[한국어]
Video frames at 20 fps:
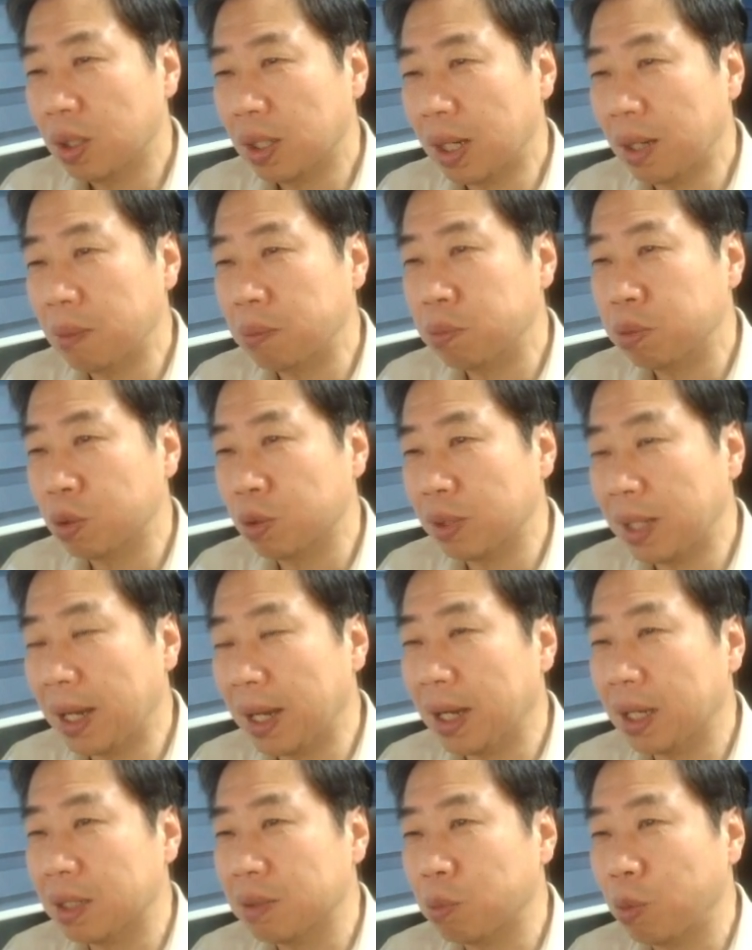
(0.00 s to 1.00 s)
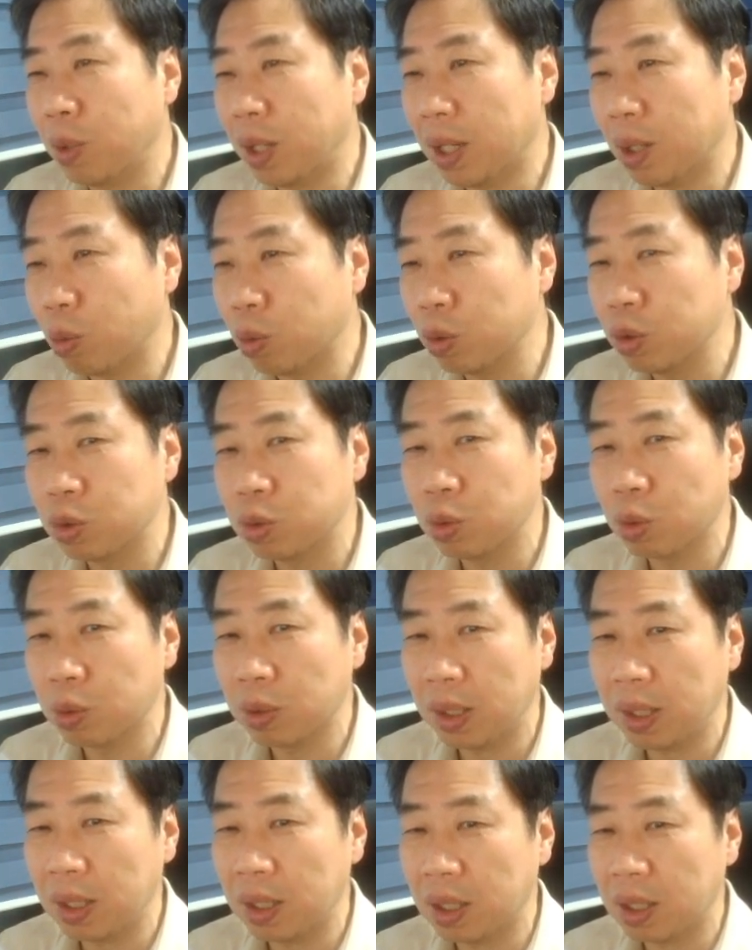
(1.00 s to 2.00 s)
앞으로 나가는 모양 오른쪽을
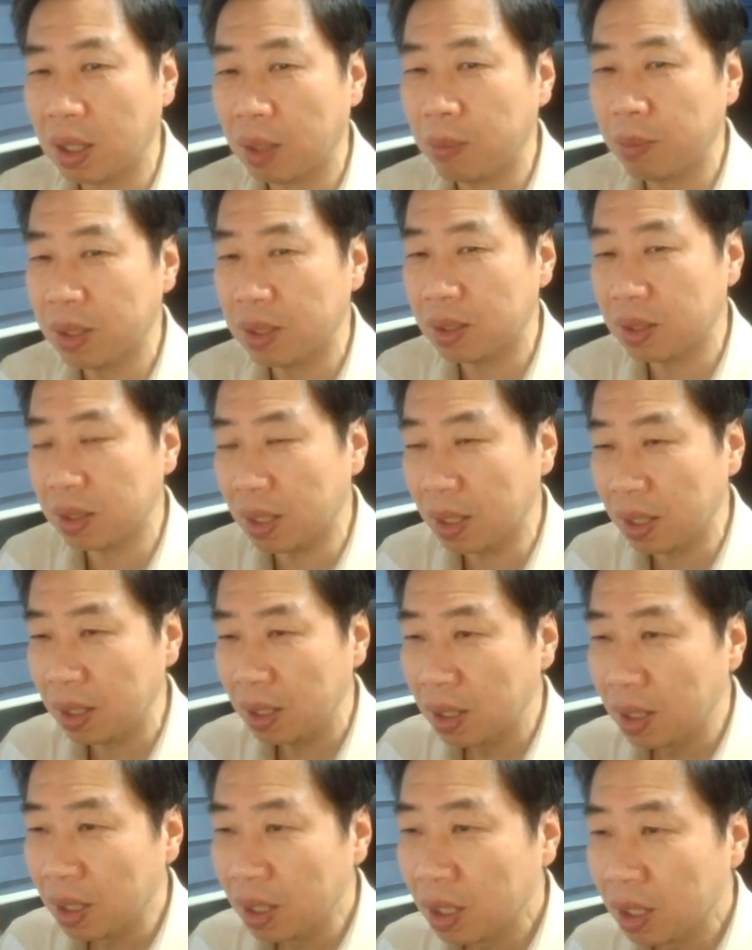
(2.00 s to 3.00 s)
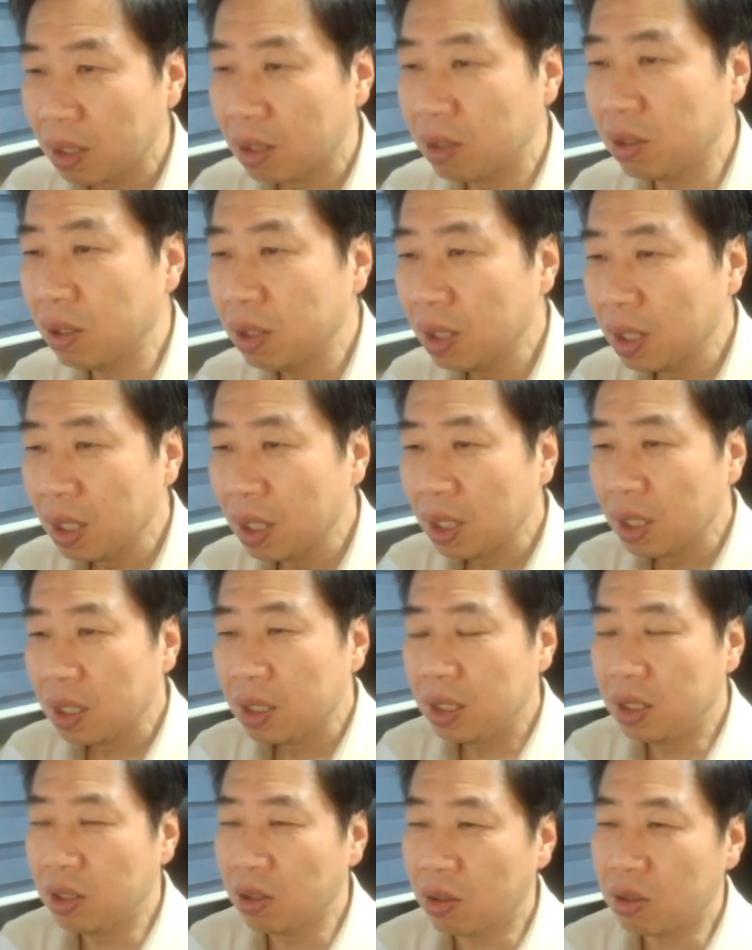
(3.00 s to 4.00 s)
생각해 봤을 때 그래서
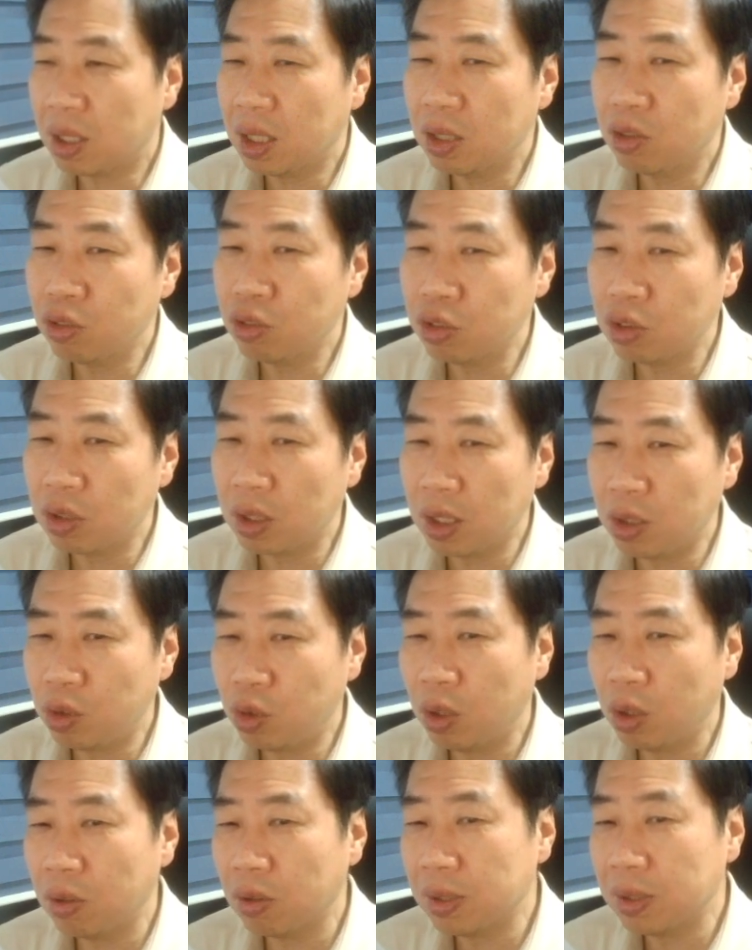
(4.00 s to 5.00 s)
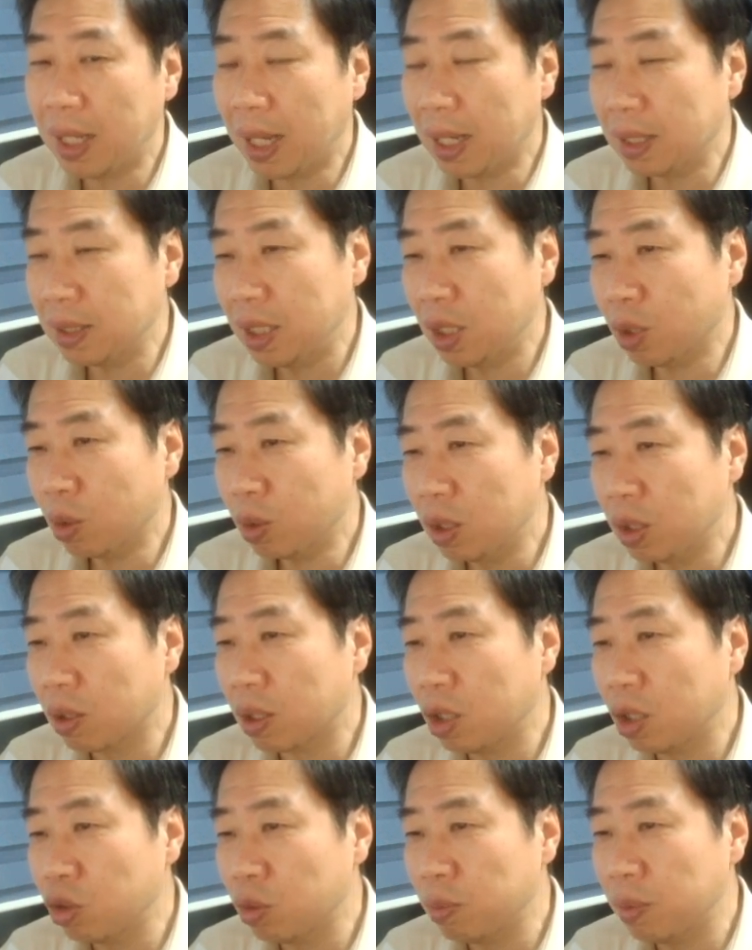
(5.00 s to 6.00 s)
이렇게 두는 게 최선이 아니에요.
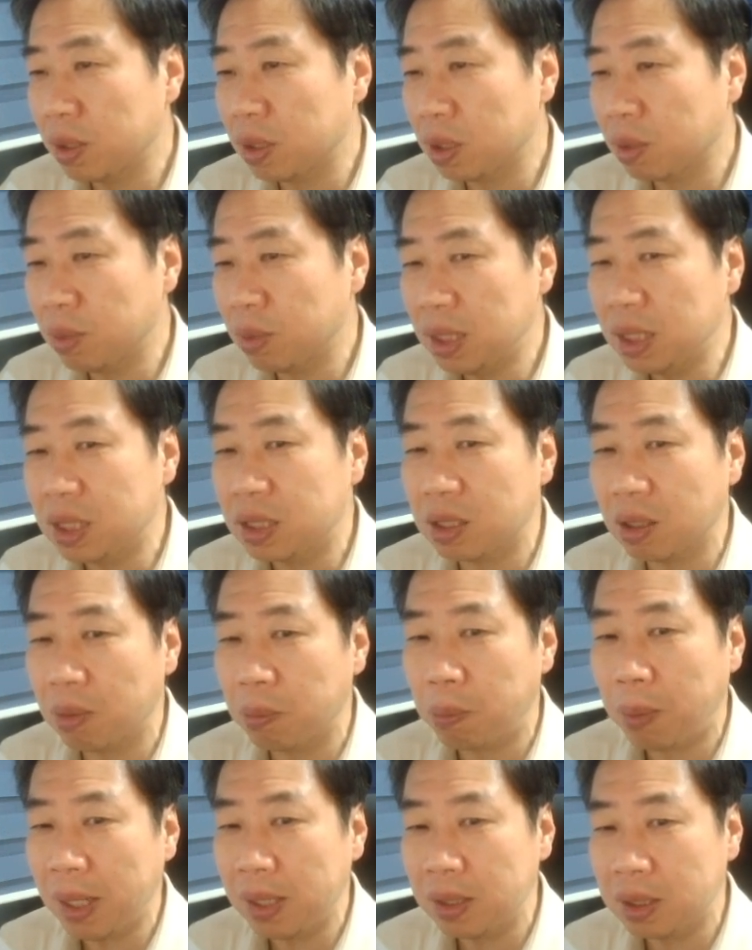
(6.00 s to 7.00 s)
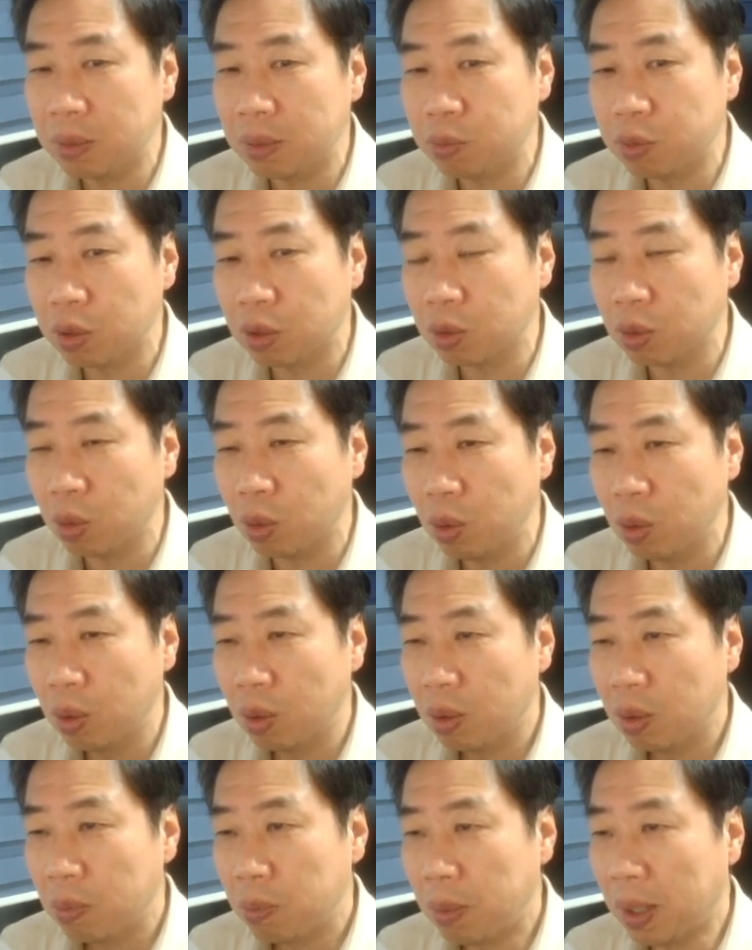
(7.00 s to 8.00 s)
이렇게 두면 지금 2.8집 정도
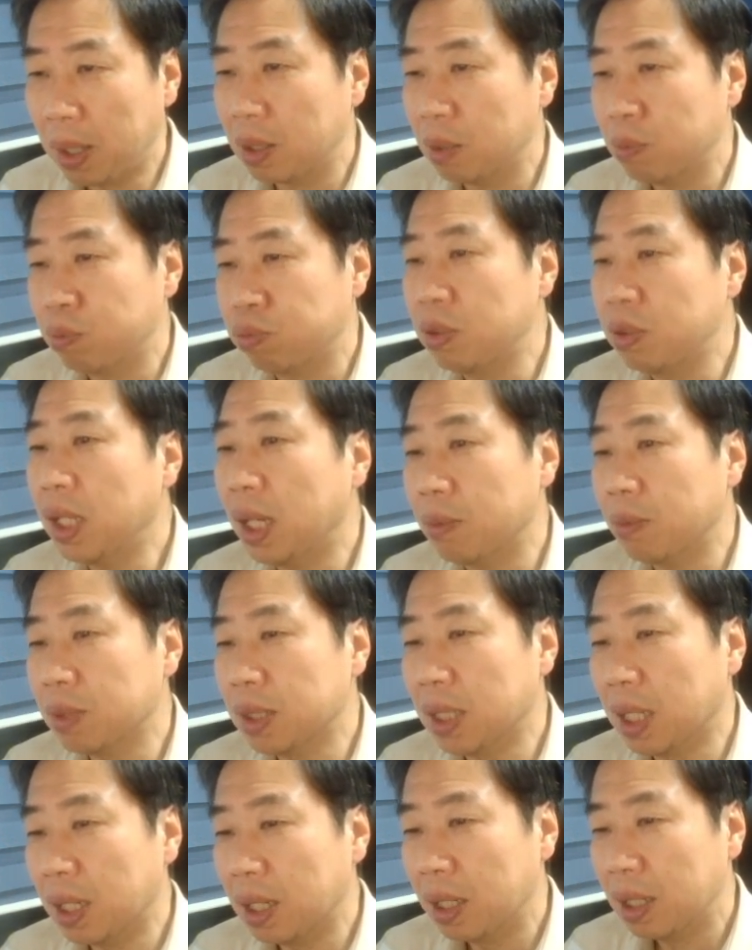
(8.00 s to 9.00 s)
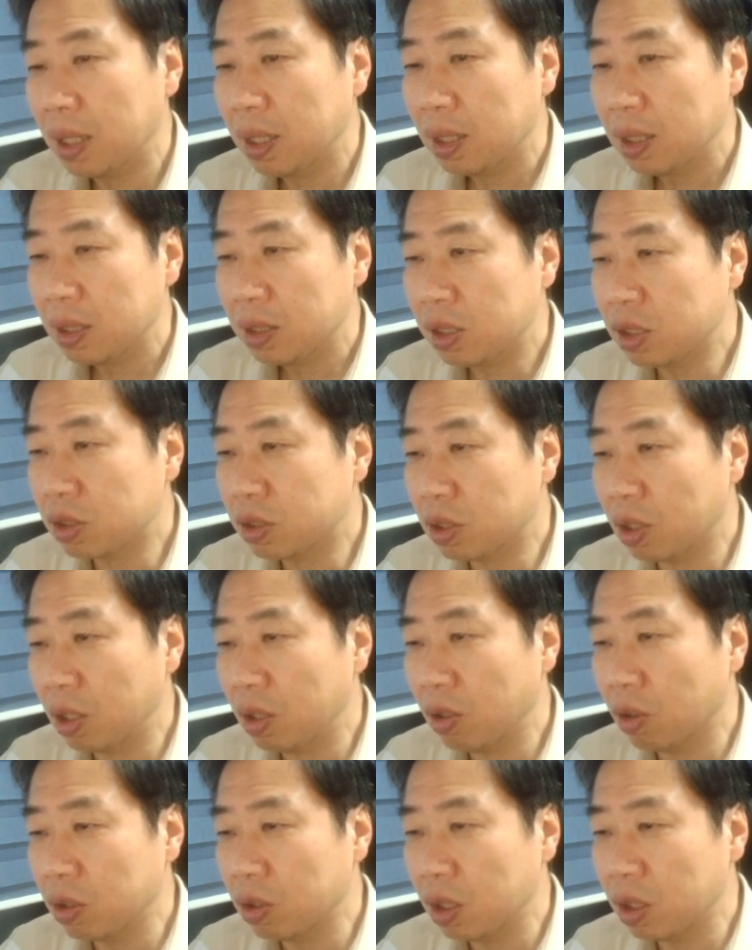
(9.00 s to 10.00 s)
백이 불리합니다.
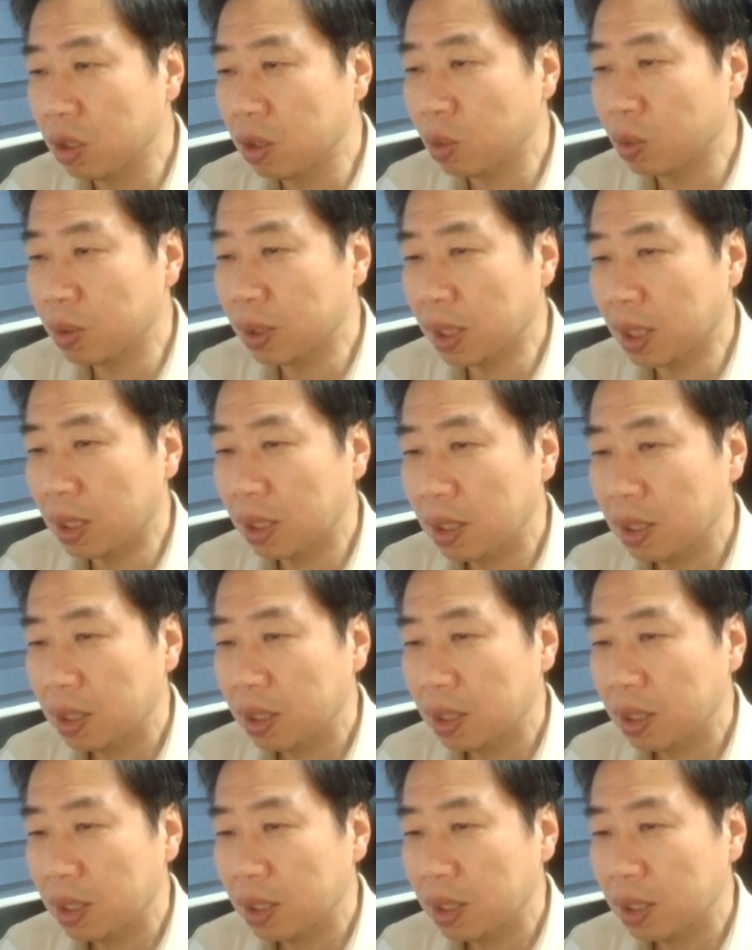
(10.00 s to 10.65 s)
실전에서 어디를 두냐